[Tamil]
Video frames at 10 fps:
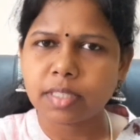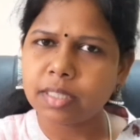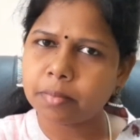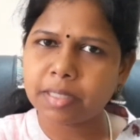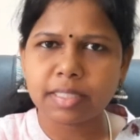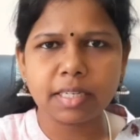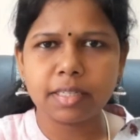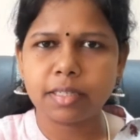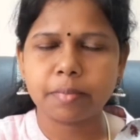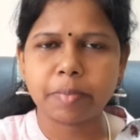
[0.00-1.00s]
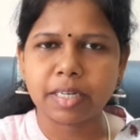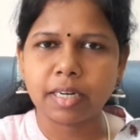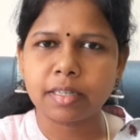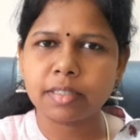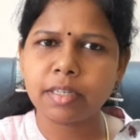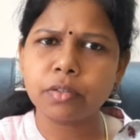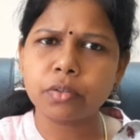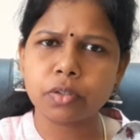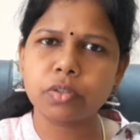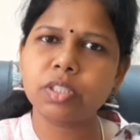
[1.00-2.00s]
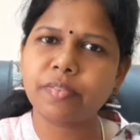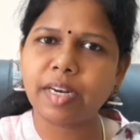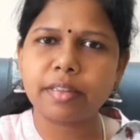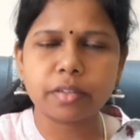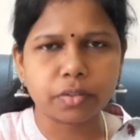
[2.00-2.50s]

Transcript: இந்த மாதிரி பண்ணலாம் இன்னும் கூட கொஞ்சம் வளர்ந்த